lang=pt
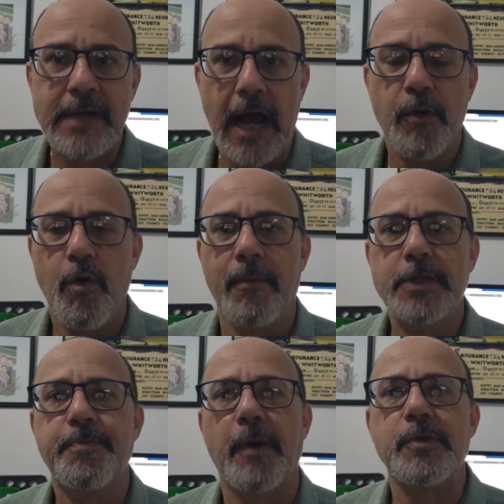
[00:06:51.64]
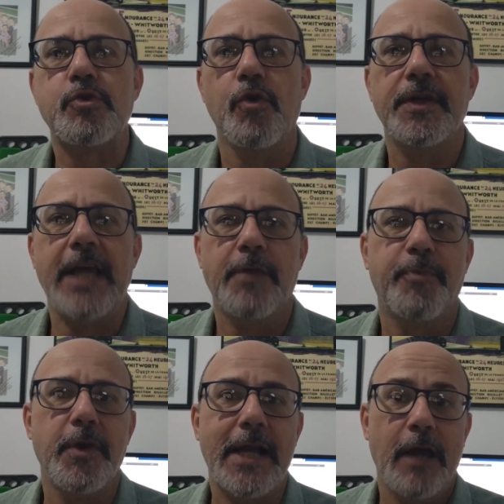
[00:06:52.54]
Um carro igualmente promissor,
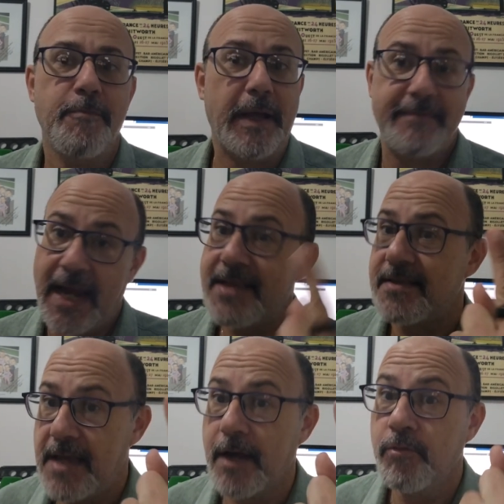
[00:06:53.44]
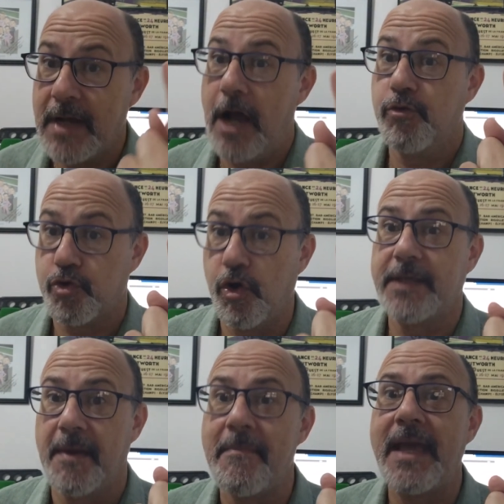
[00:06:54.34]
guiado por Ricardo Patrese. Era um carro
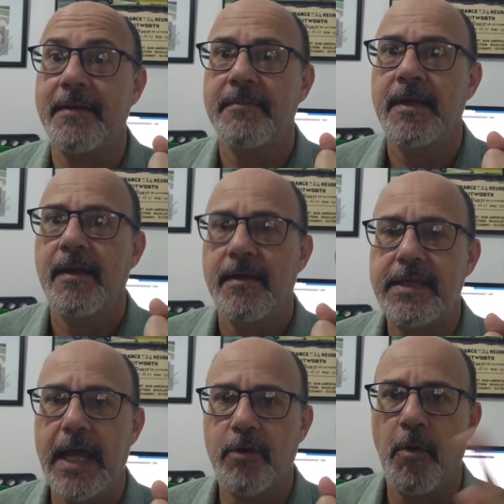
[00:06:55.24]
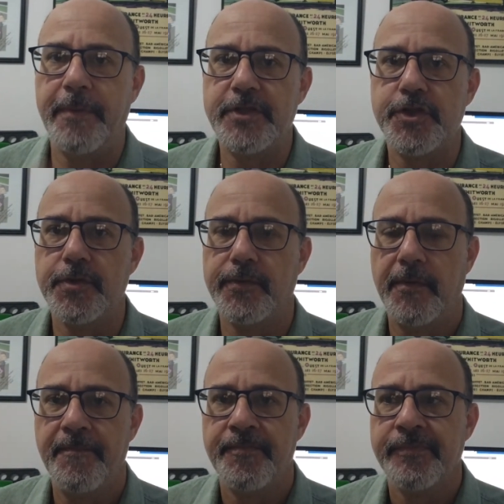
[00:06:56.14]
só também, que era
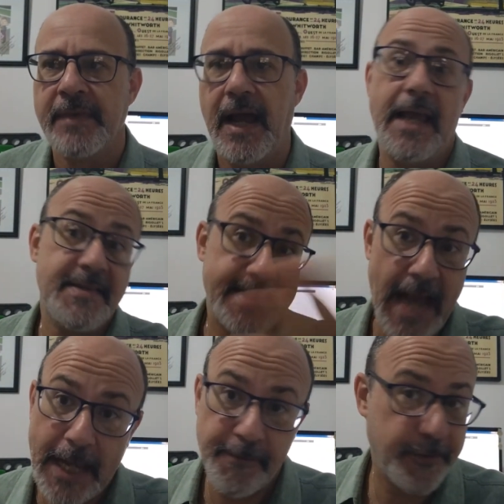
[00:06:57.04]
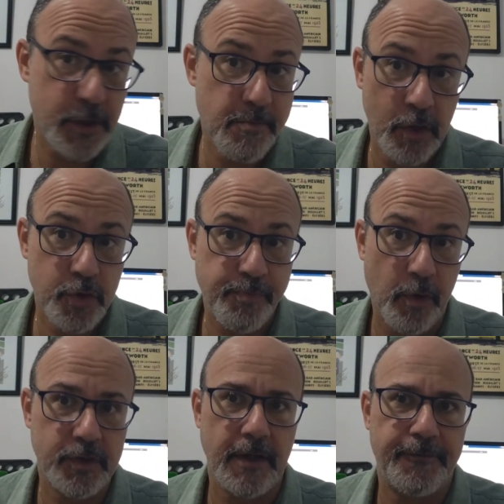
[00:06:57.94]
competitivo. A Insign fez menos
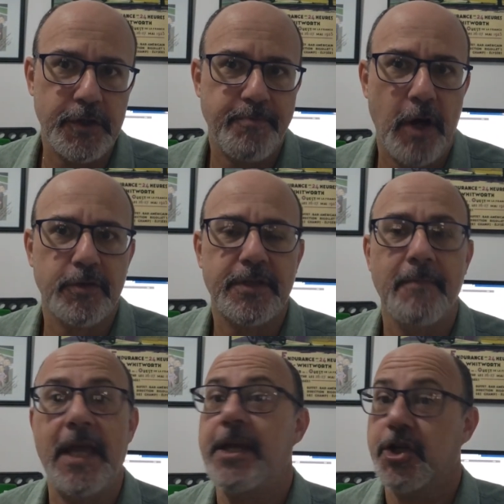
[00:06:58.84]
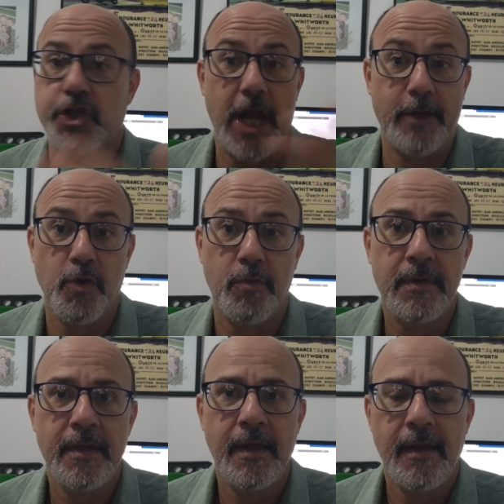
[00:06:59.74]
pontos que a Fittipaldi também. E a Shadow,
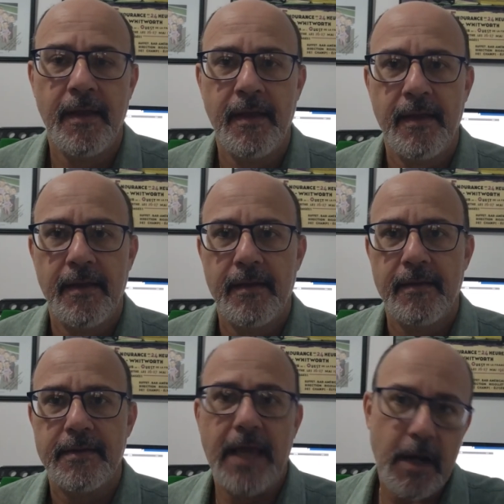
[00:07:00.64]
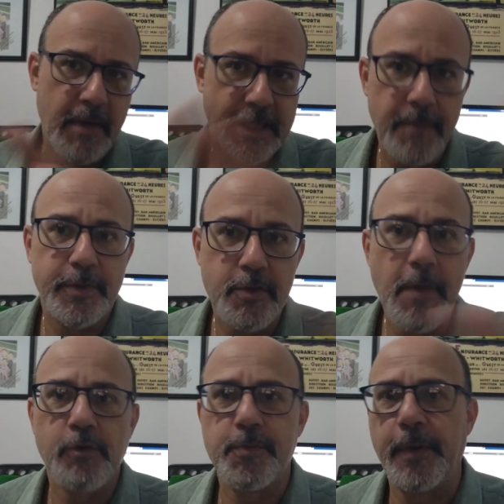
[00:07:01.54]
que era uma equipe de
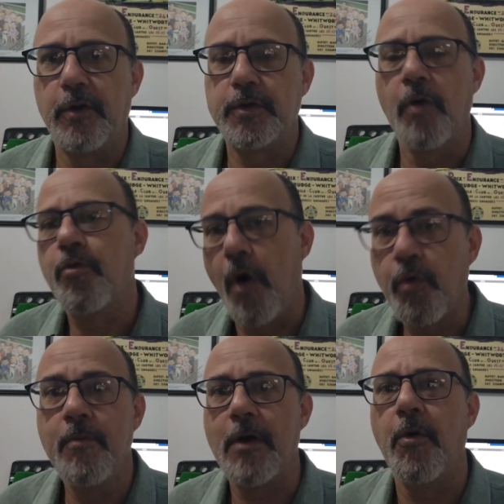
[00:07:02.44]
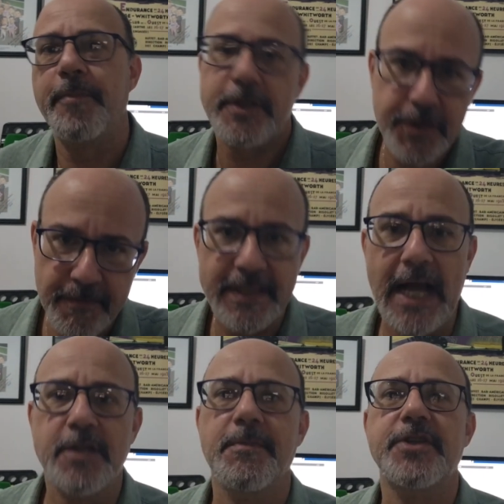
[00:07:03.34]
meio de pelotão com alguma
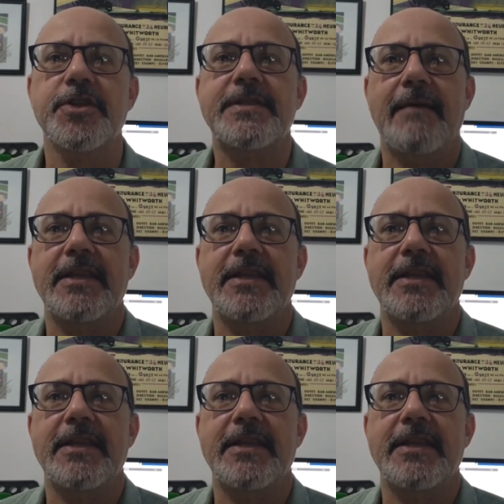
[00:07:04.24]
competitividade, mas já